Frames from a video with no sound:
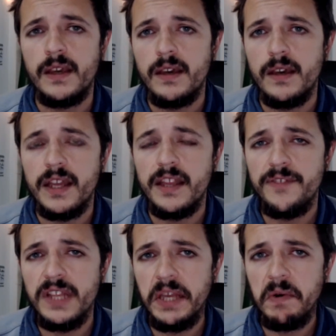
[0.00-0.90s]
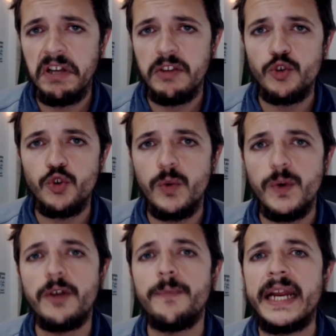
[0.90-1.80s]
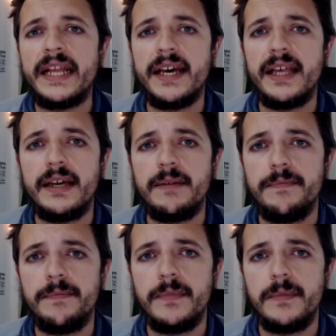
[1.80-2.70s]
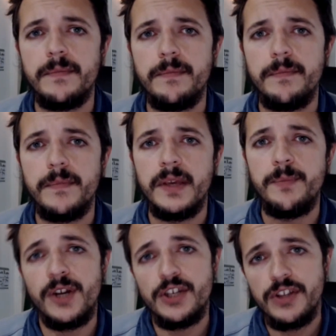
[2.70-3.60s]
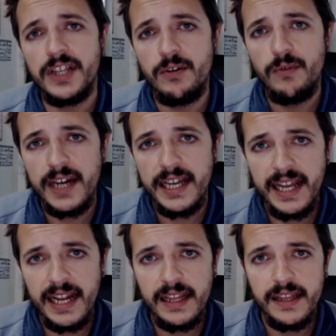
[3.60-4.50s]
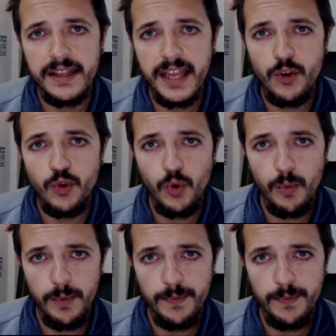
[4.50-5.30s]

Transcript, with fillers: en definitiva, no soy bueno para nada y por eso tengo un canal de YouTube.